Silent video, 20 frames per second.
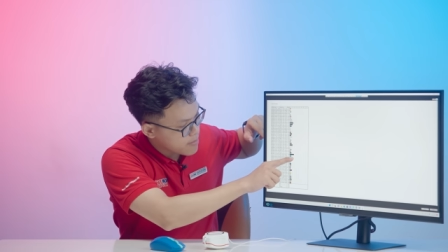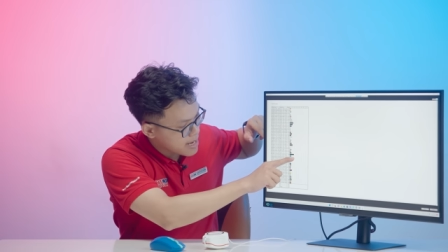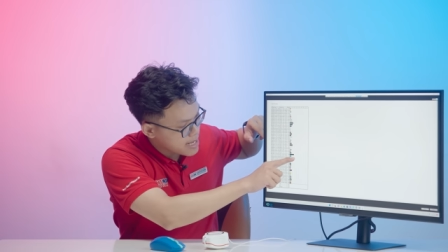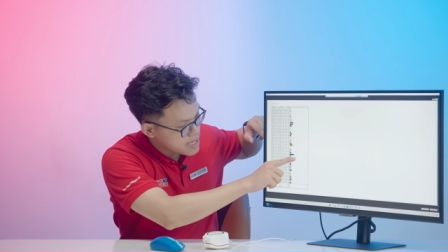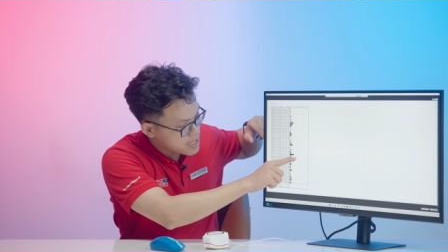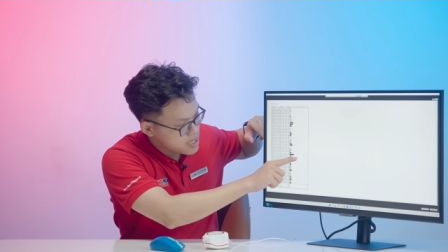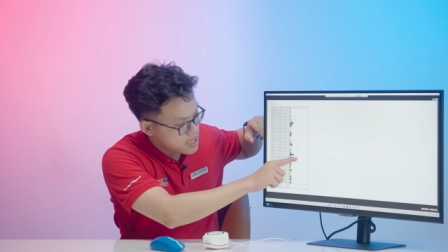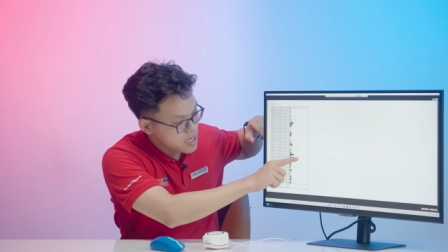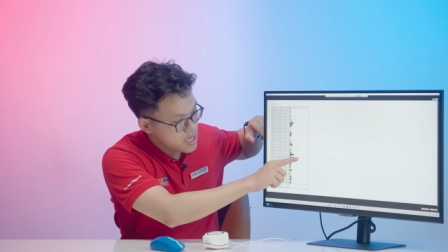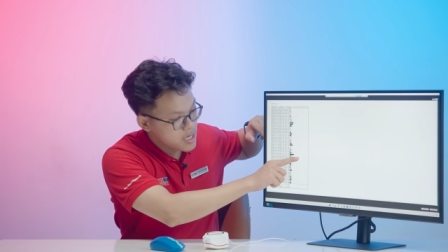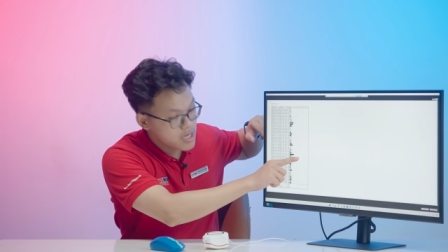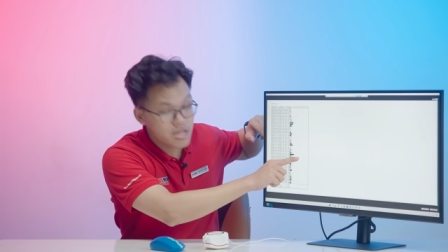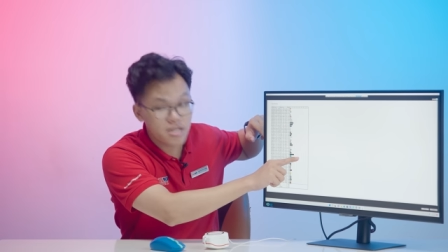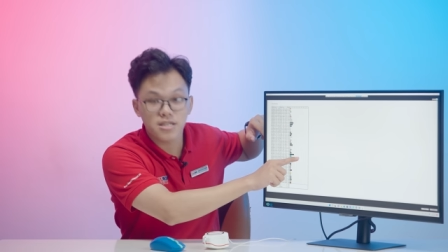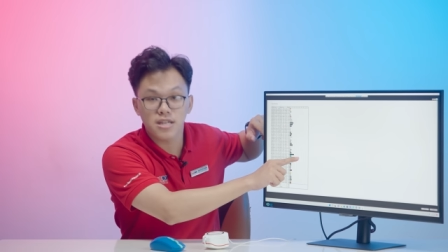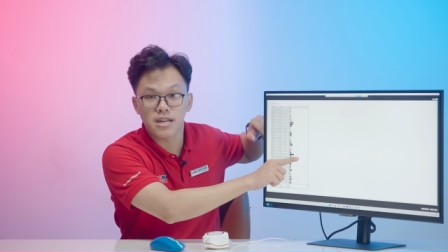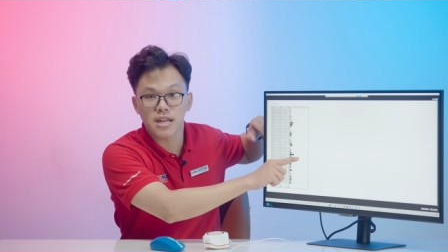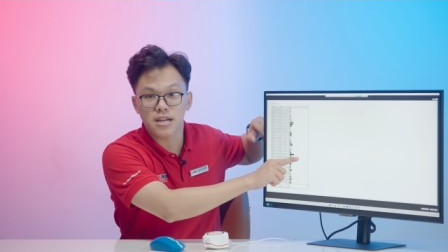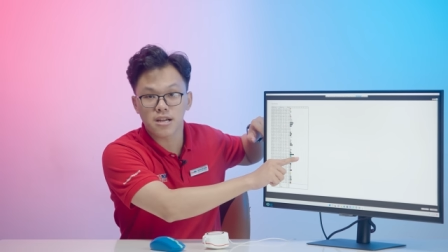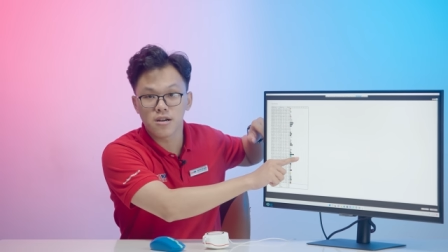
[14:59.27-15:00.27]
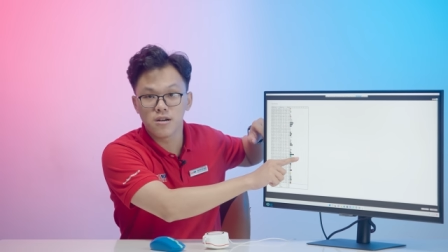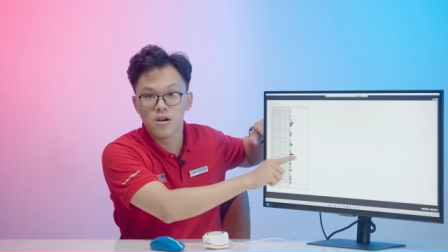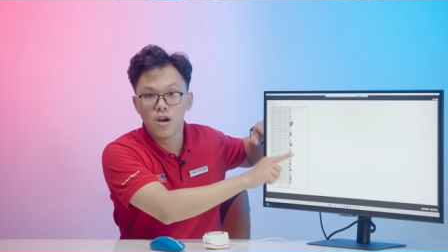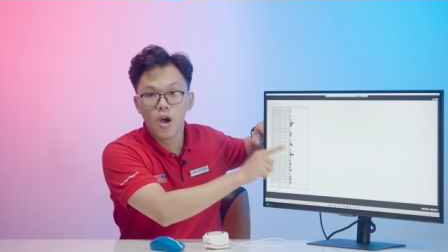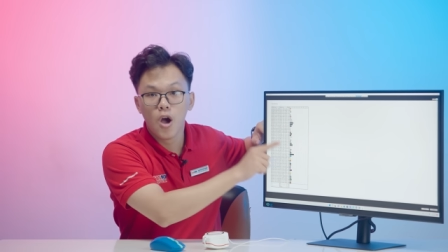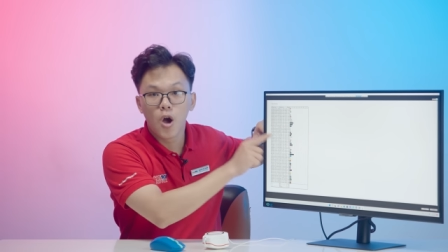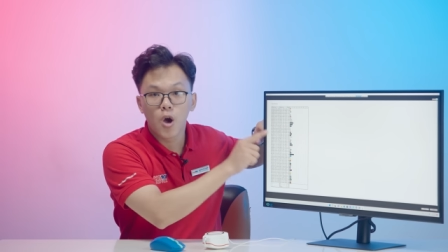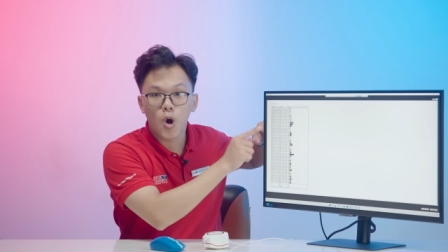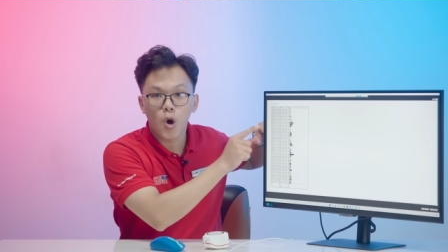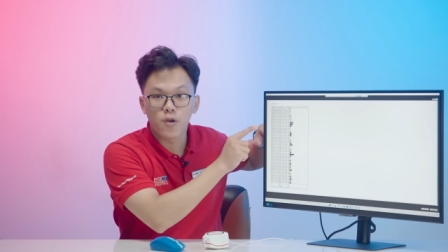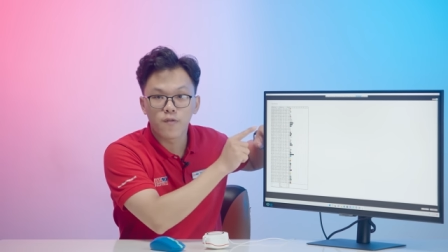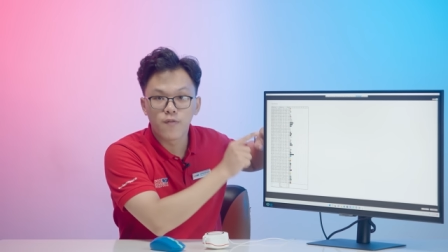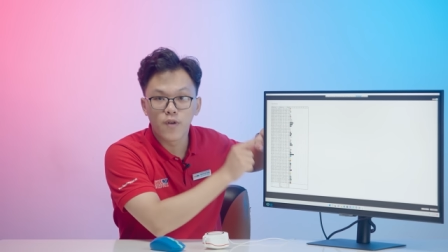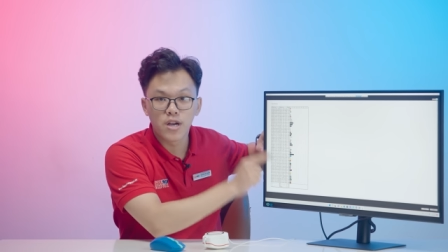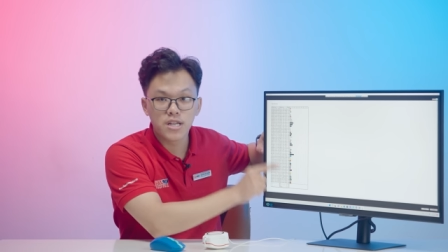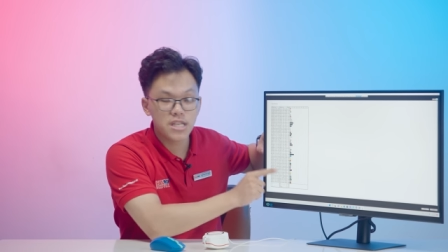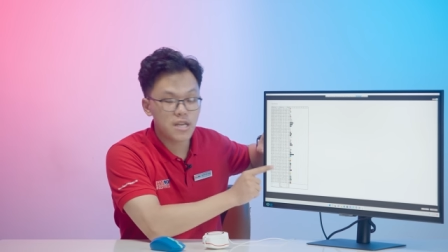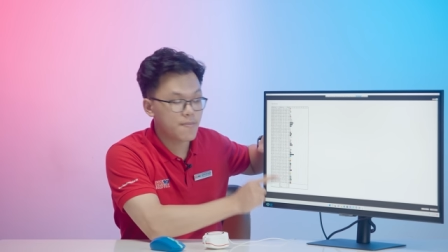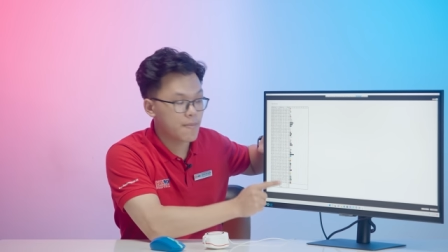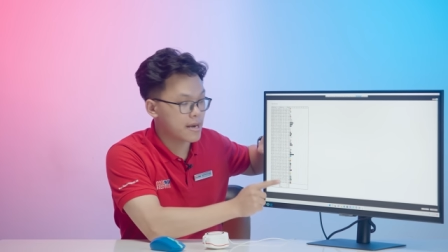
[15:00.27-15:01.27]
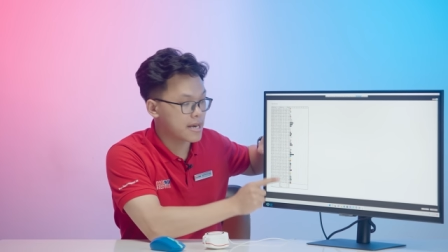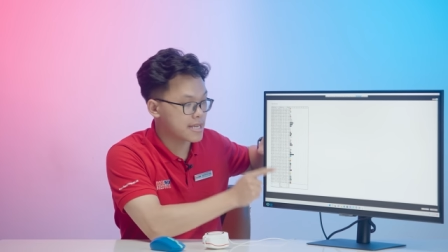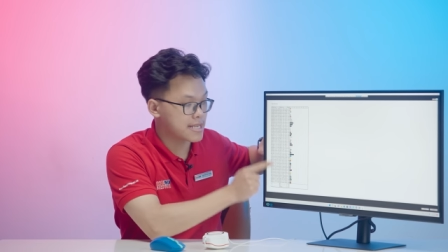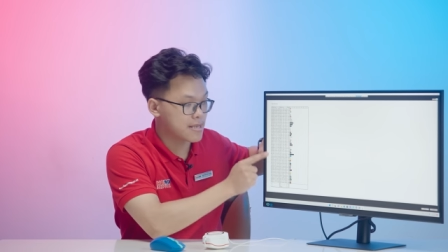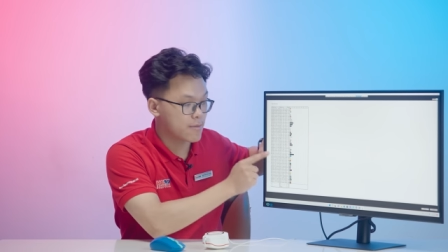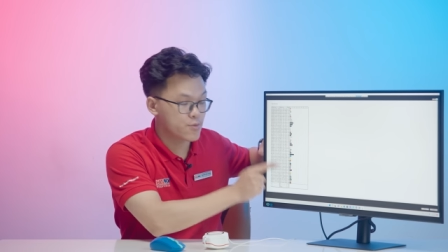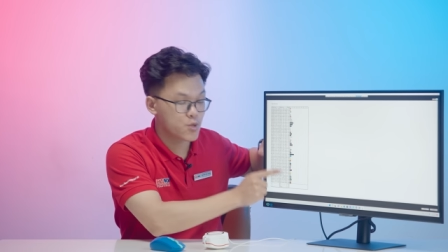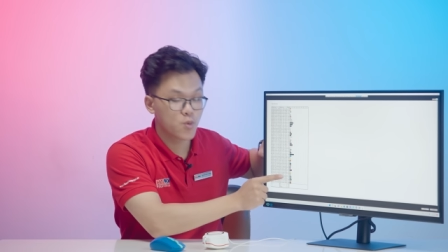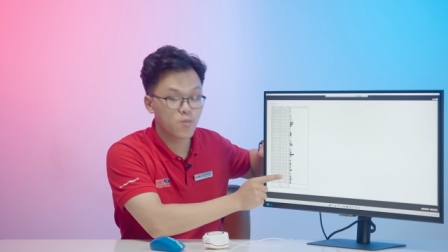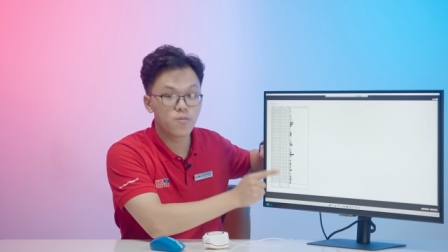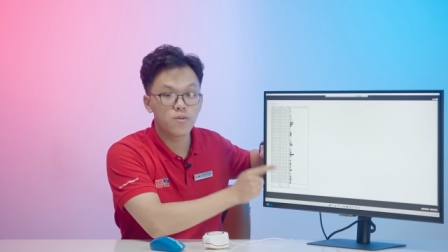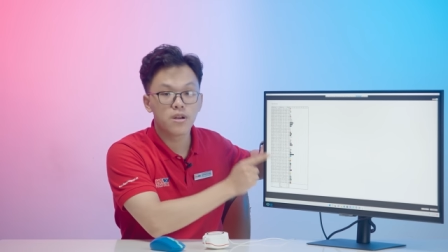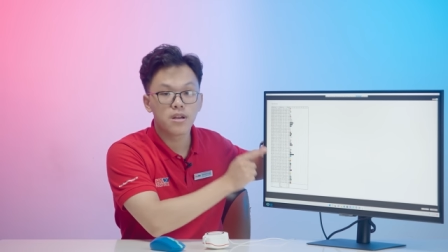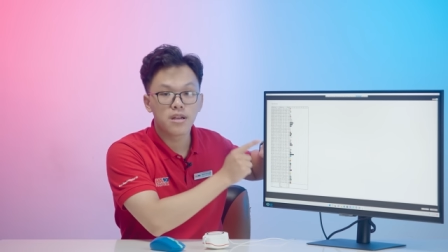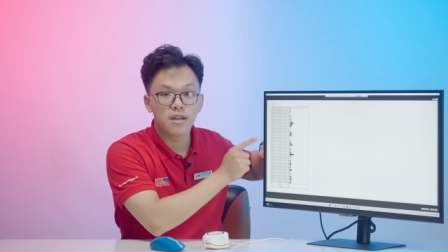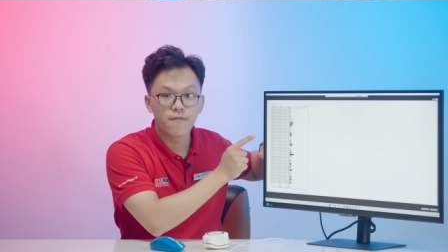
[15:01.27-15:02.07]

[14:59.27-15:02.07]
bay tít lên trên này cơ. Còn với chiếc màn hình Samsung